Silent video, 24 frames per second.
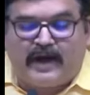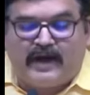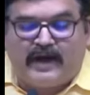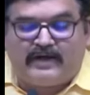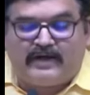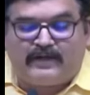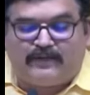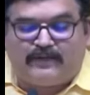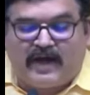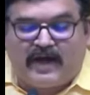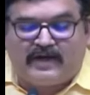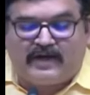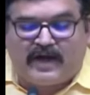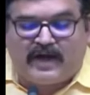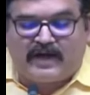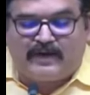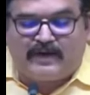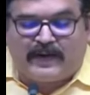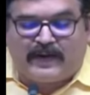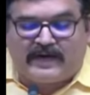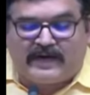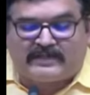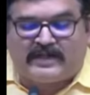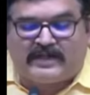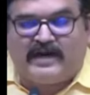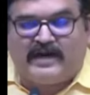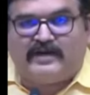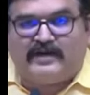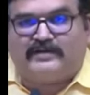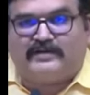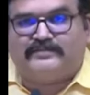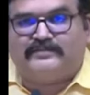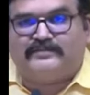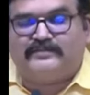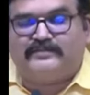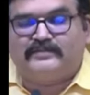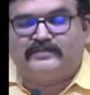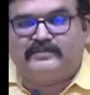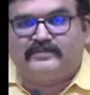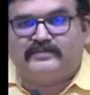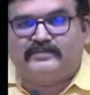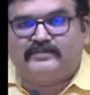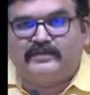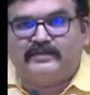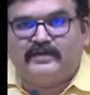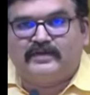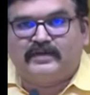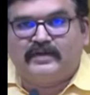ఆరు పాయింట్ ఒక్క ఒకటి
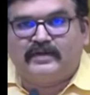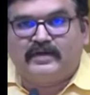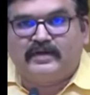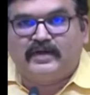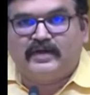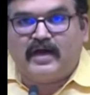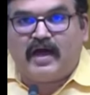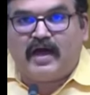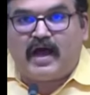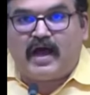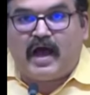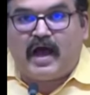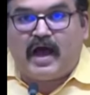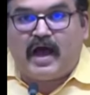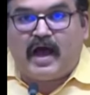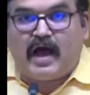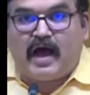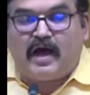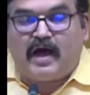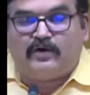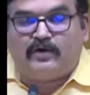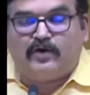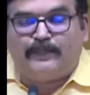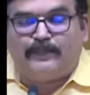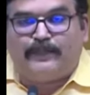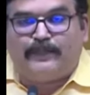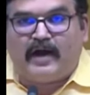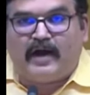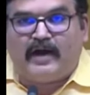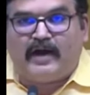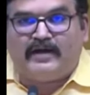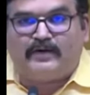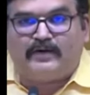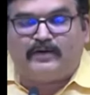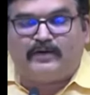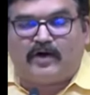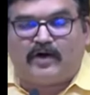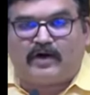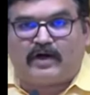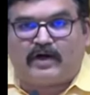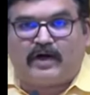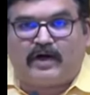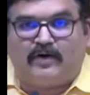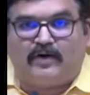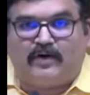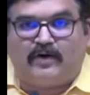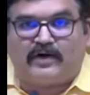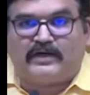ఒక శాతం అంటే
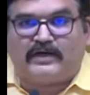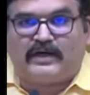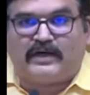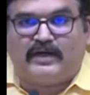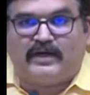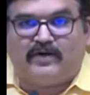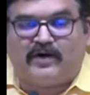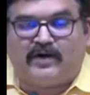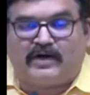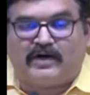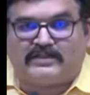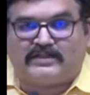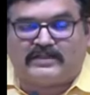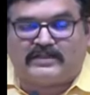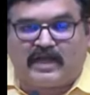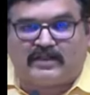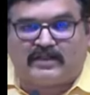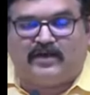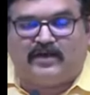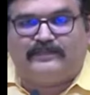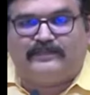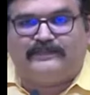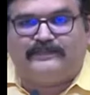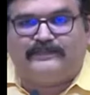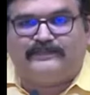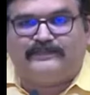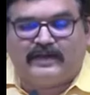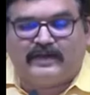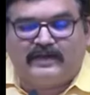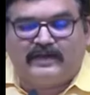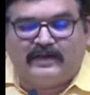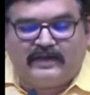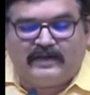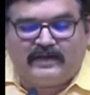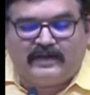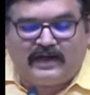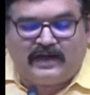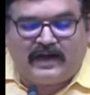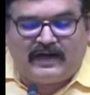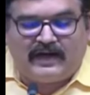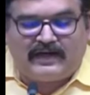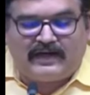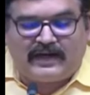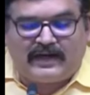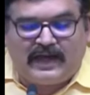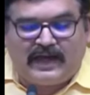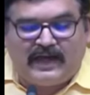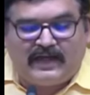దాదాపుగా
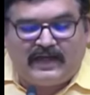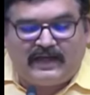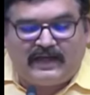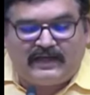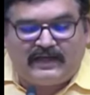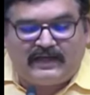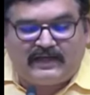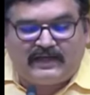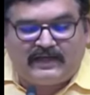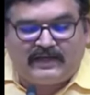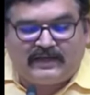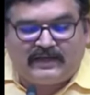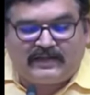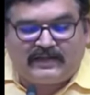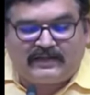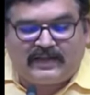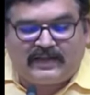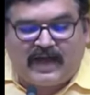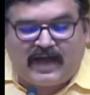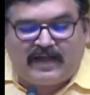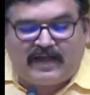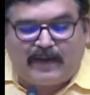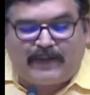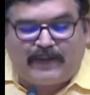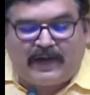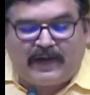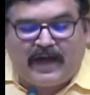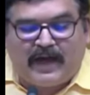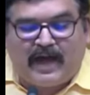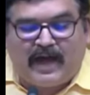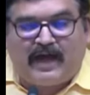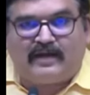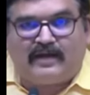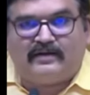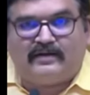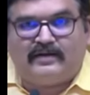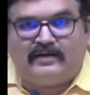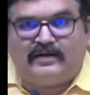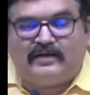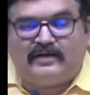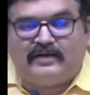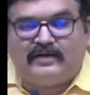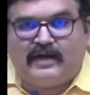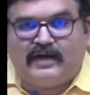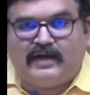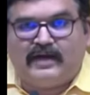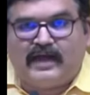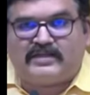నేషనల్ యావరేజ్ కంటే రెండు రెట్ల
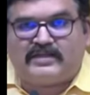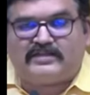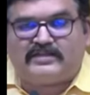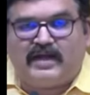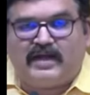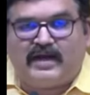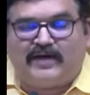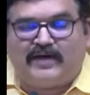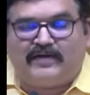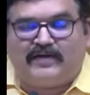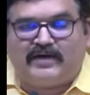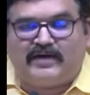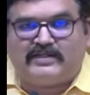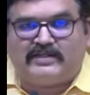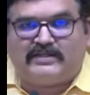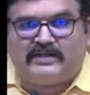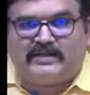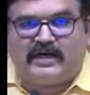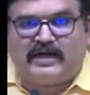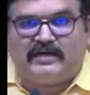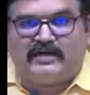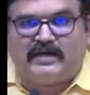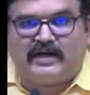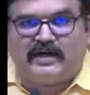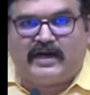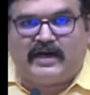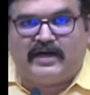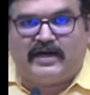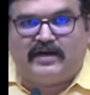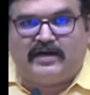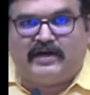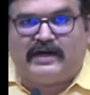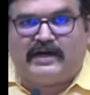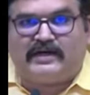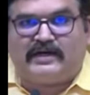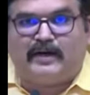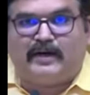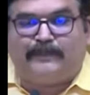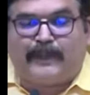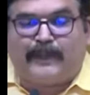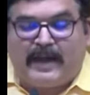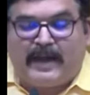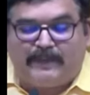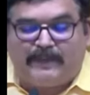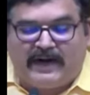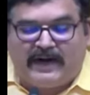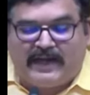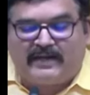పైబడి ఇవాళ మన
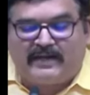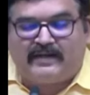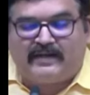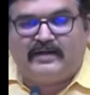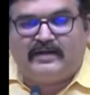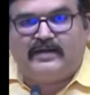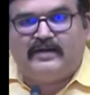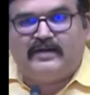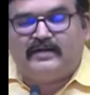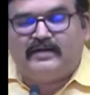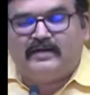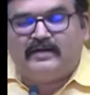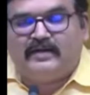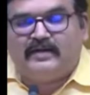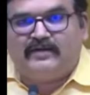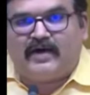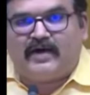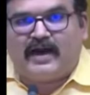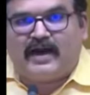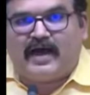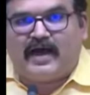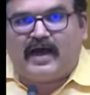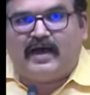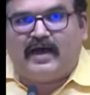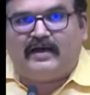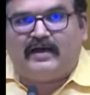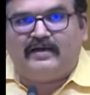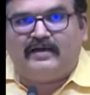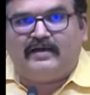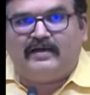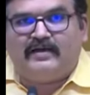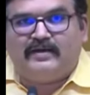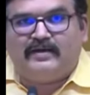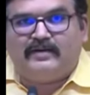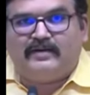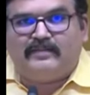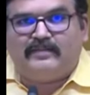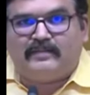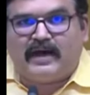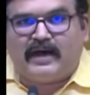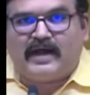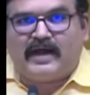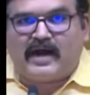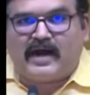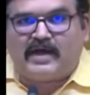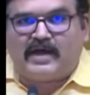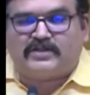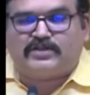రాష్ట్రంలో ఆంధ్రప్రదేశ్లో
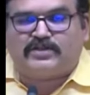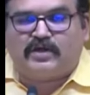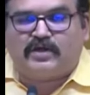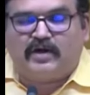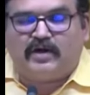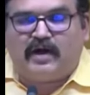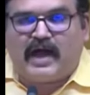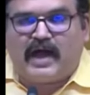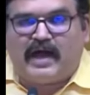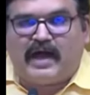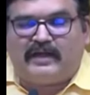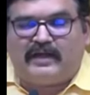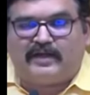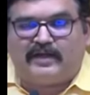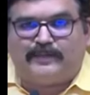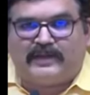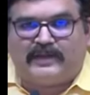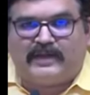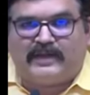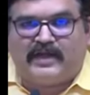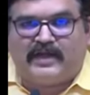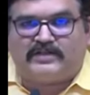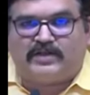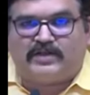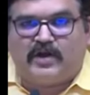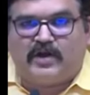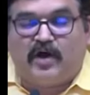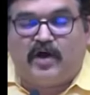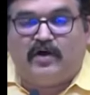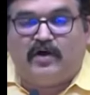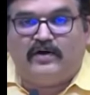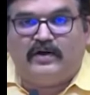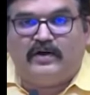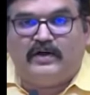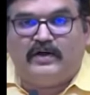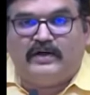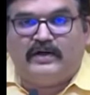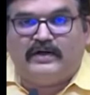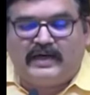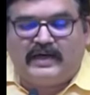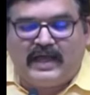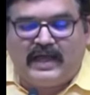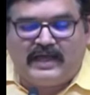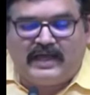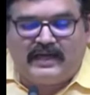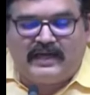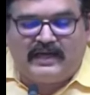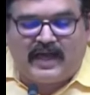డైలీ యావరేజ్ గ్రోత్ రేటు
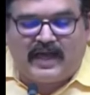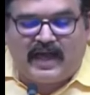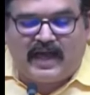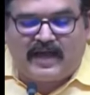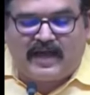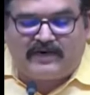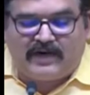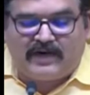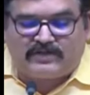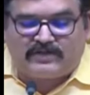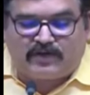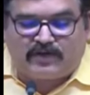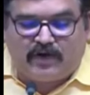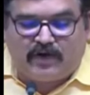నమోదవుతోంది